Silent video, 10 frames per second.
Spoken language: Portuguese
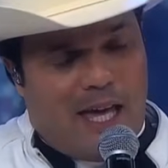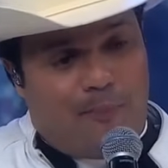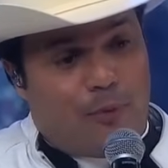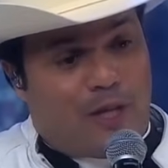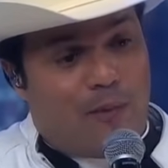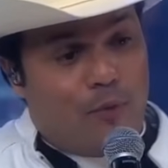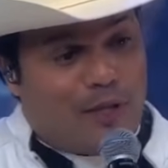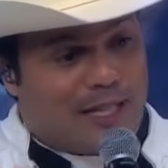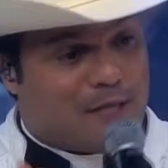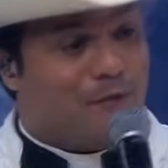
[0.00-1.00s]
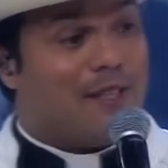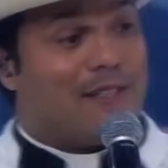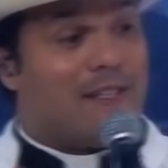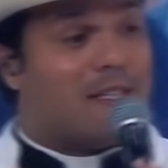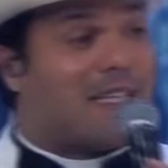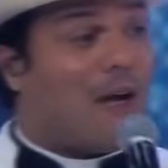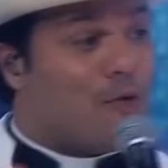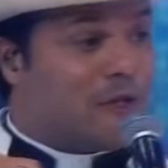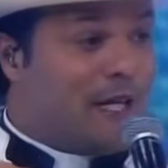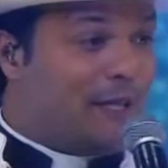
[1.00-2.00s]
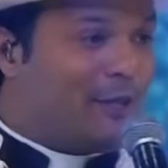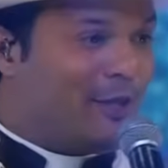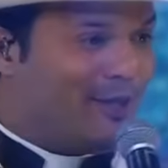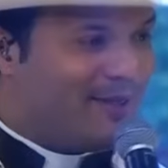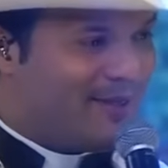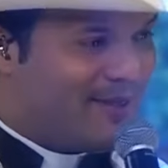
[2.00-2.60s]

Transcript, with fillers: é porque muitas vezes está ausente